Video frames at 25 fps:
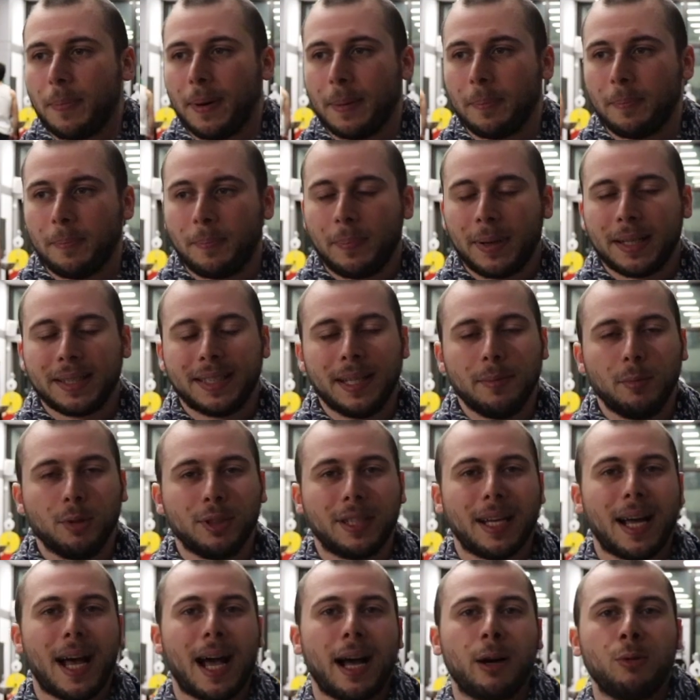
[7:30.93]
partiamo
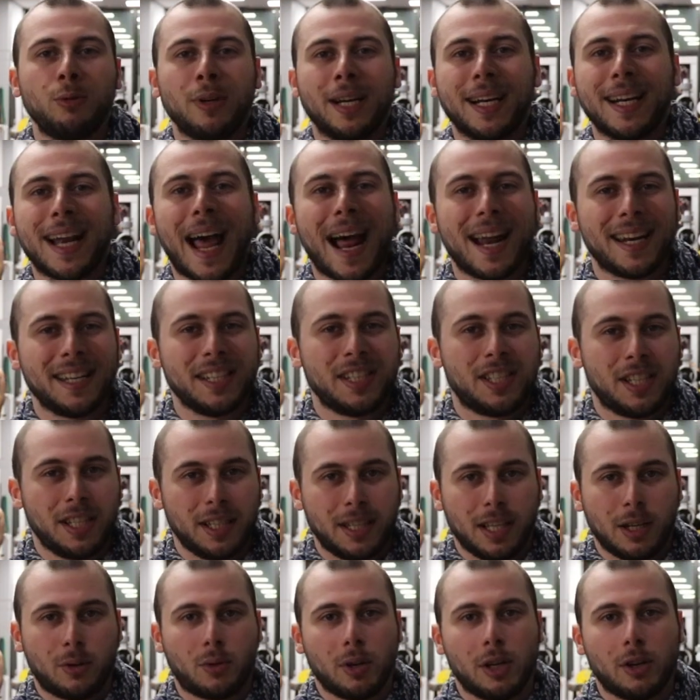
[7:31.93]
da
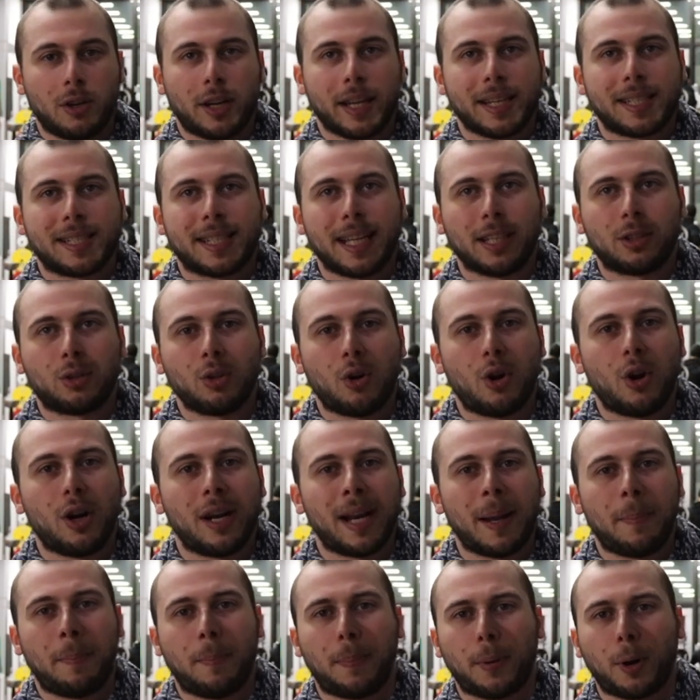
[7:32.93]
un'analisi di quello che è stato
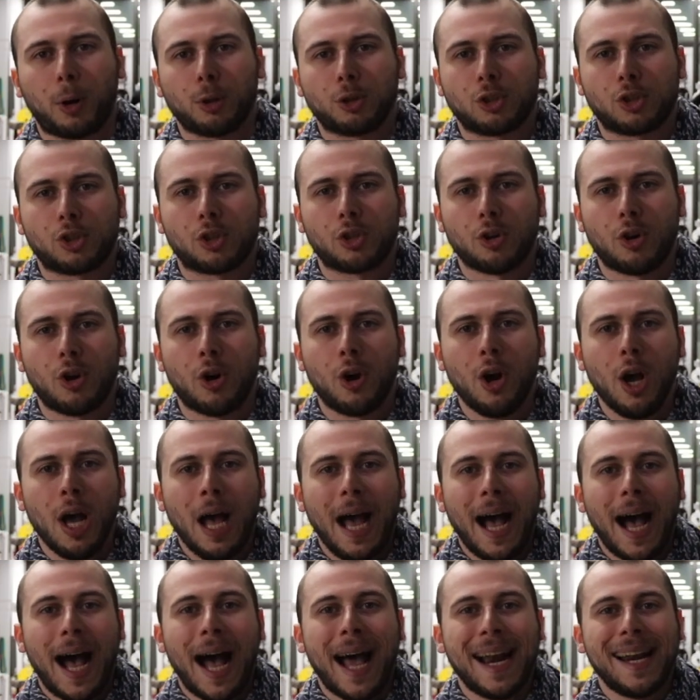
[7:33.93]

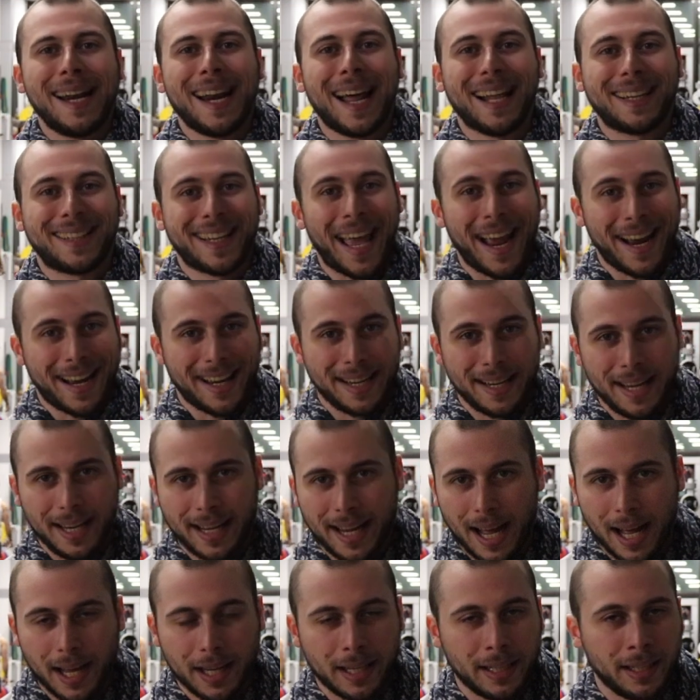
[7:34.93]
l'approccio alla
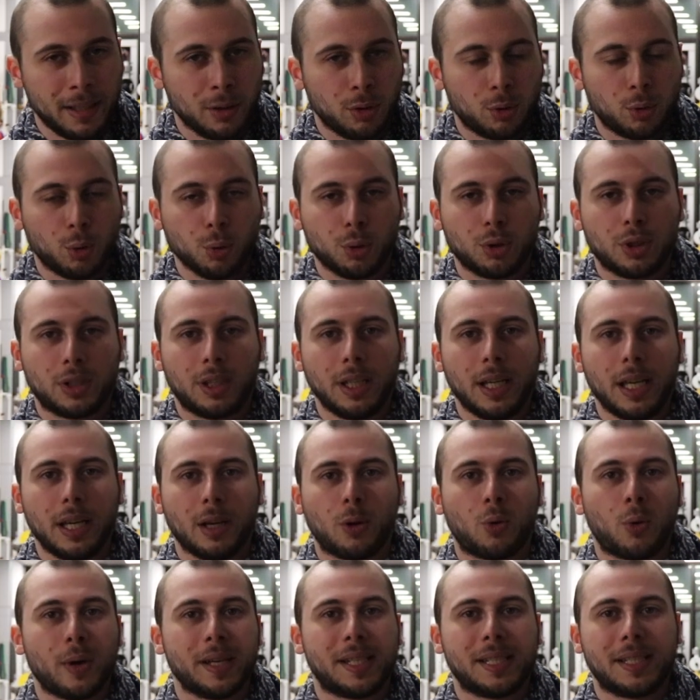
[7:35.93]
tecnica in
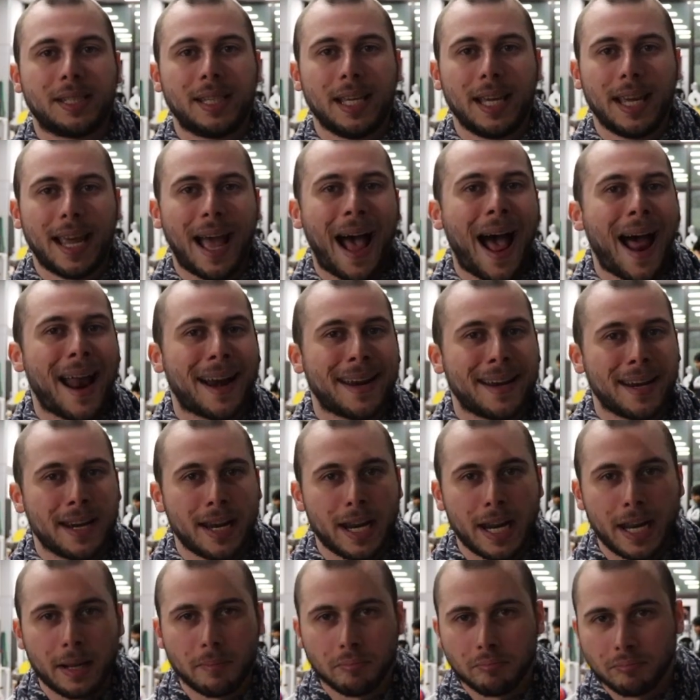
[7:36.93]
tutti questi
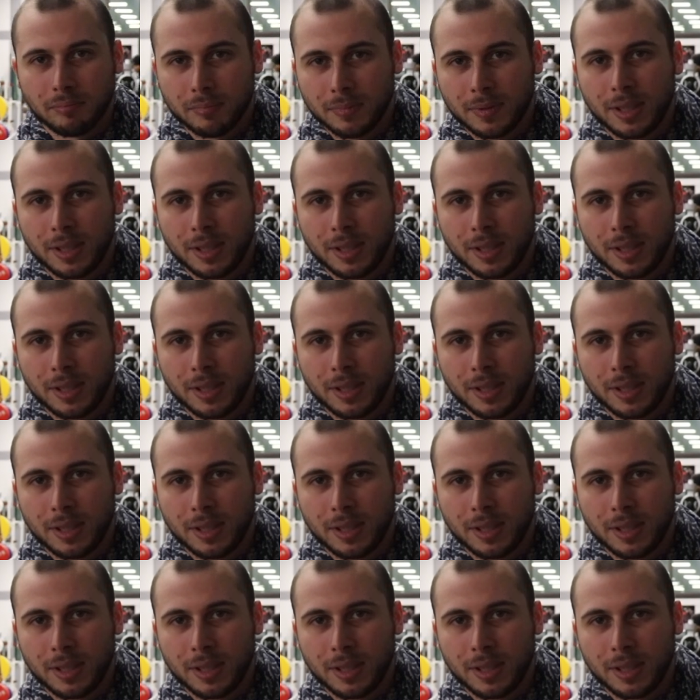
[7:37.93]
anni